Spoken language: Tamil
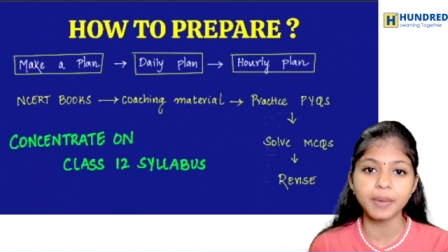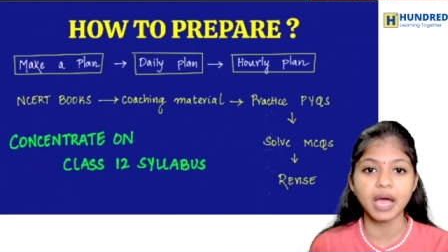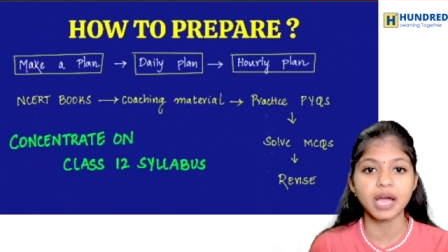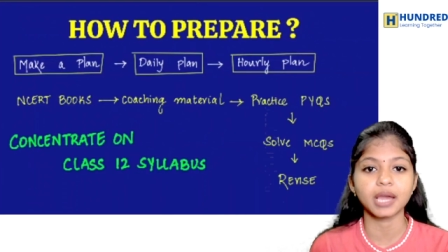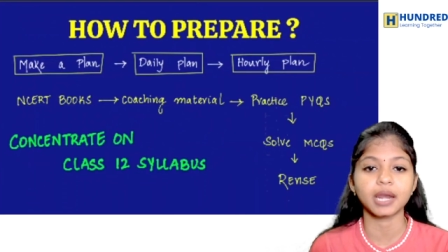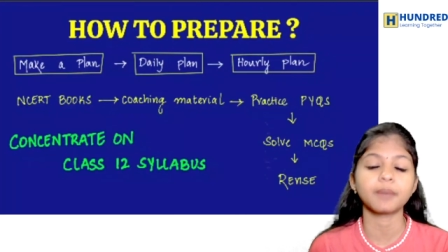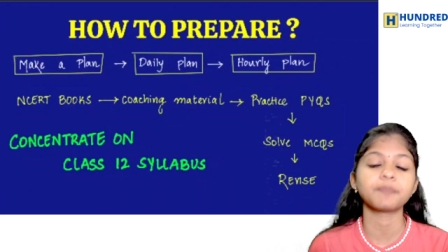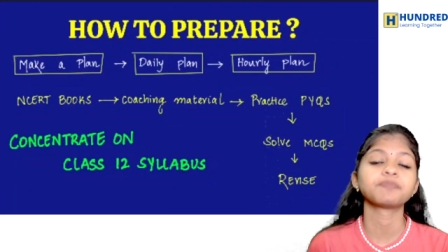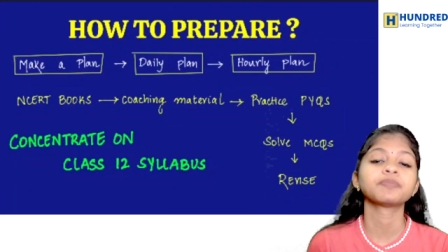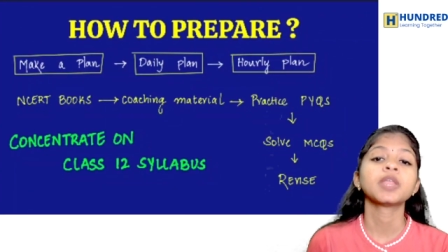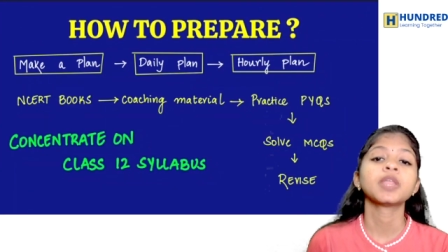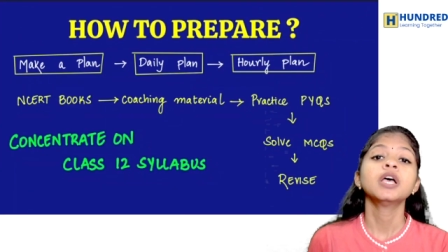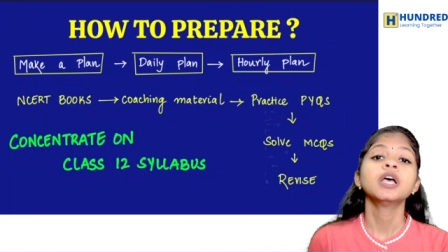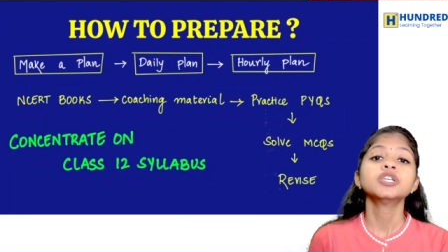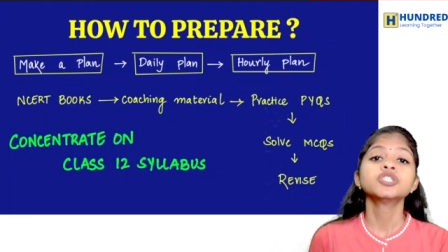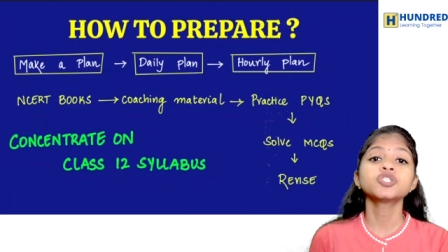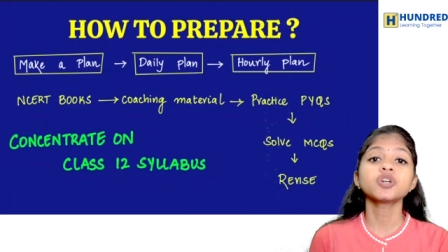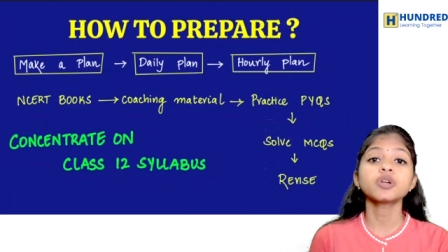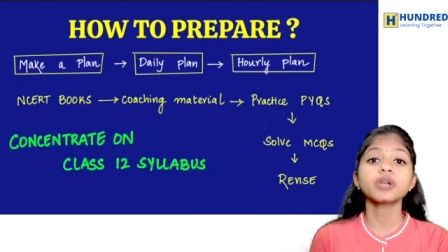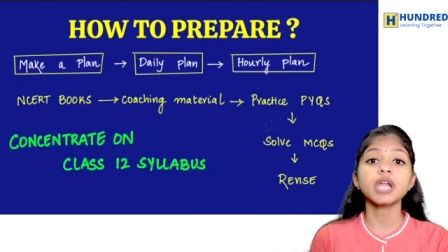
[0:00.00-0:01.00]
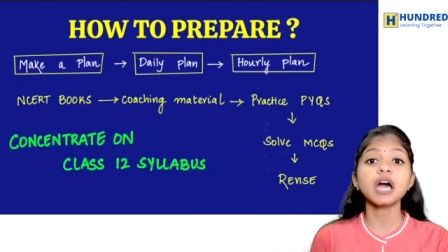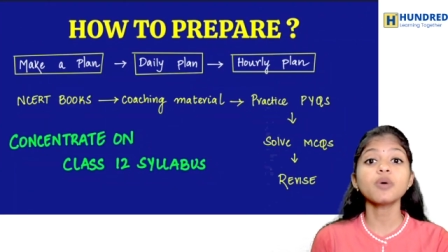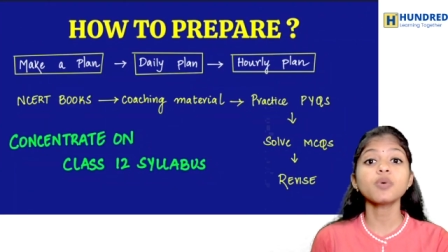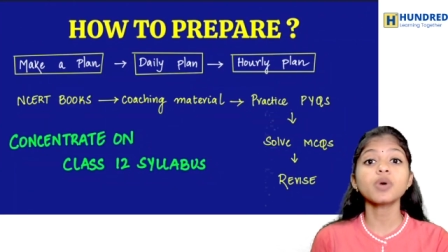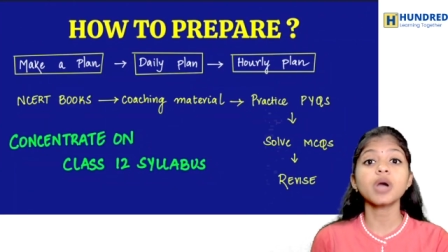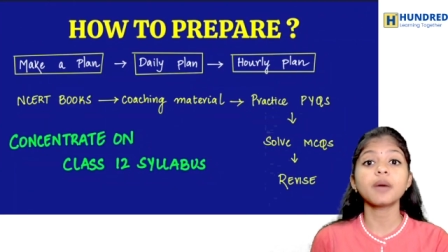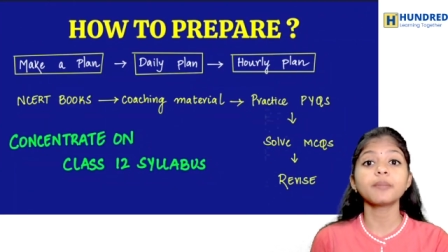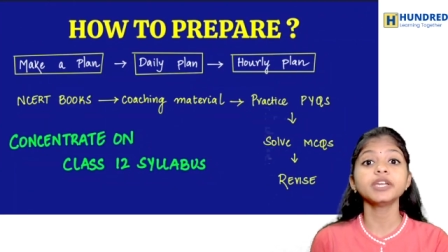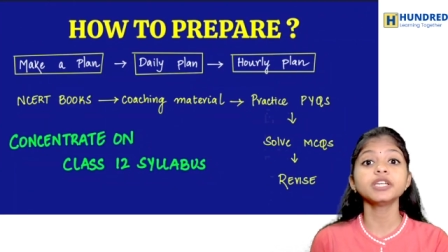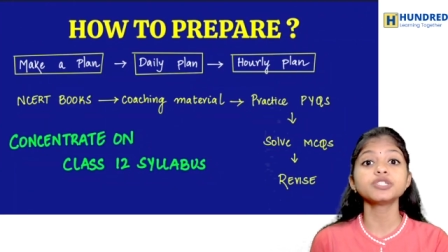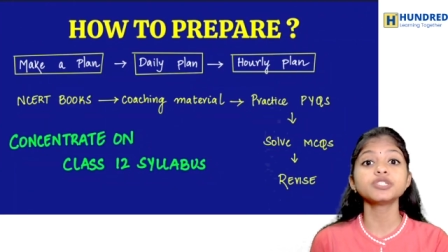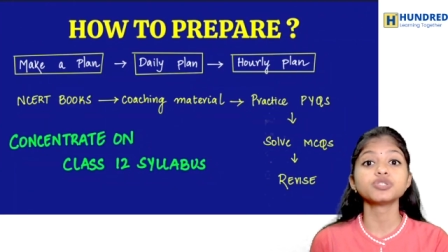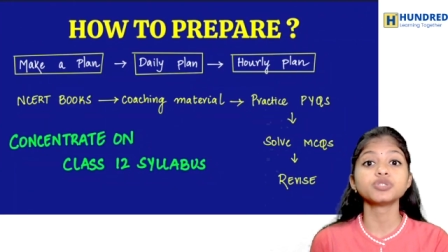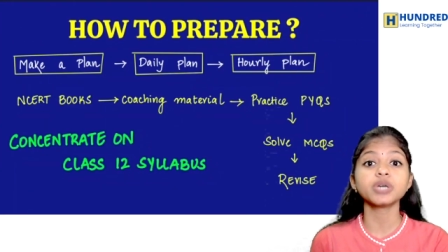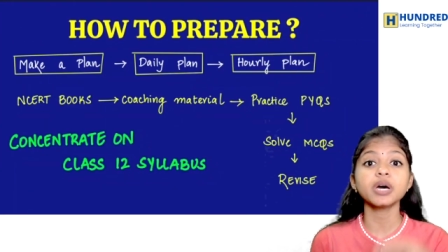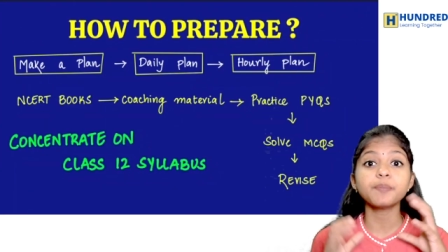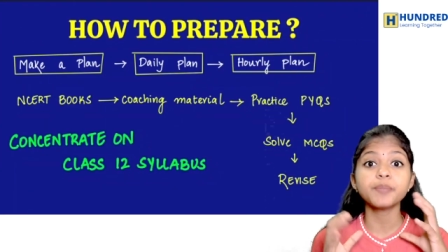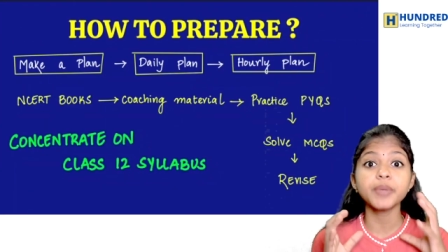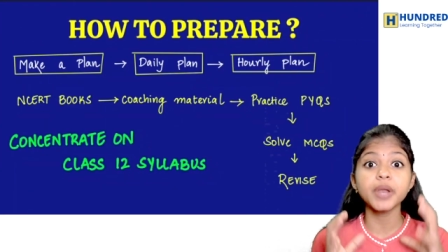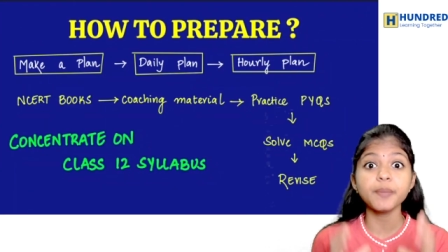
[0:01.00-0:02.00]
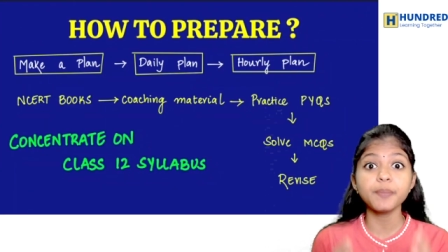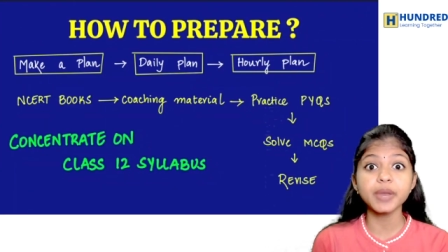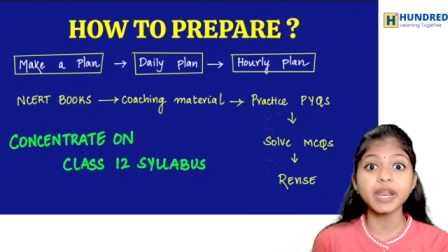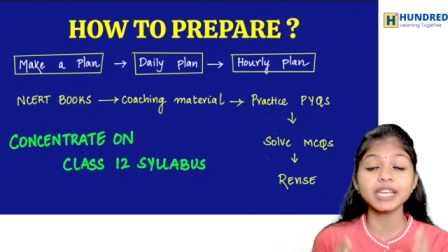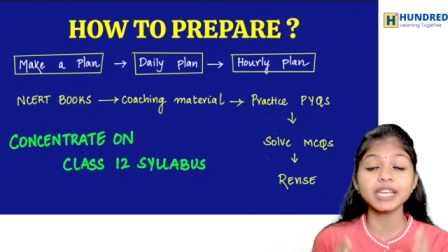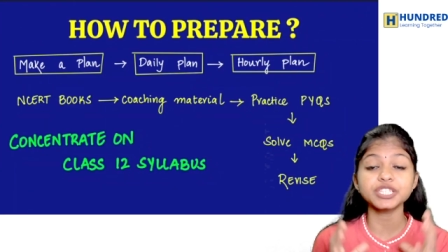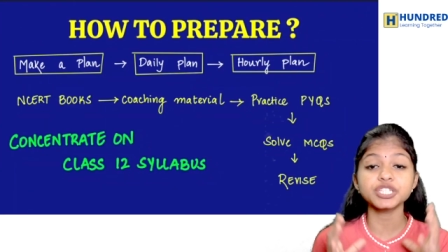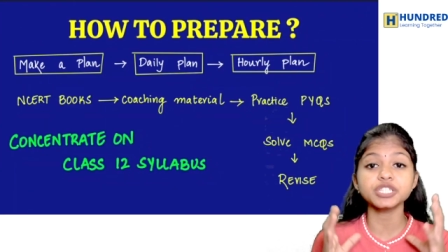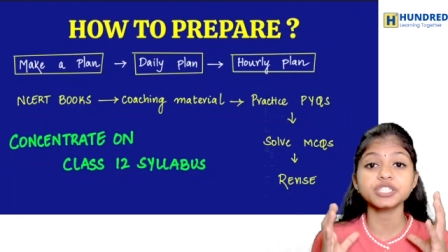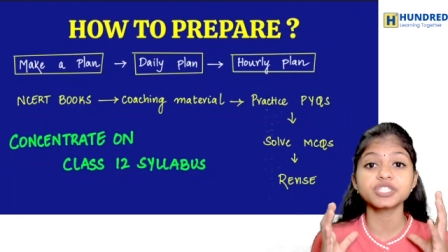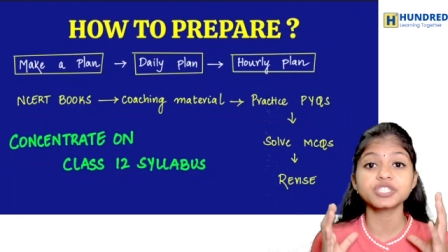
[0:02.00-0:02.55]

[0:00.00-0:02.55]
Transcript: பார்க்கலாம். So now coming to the preparation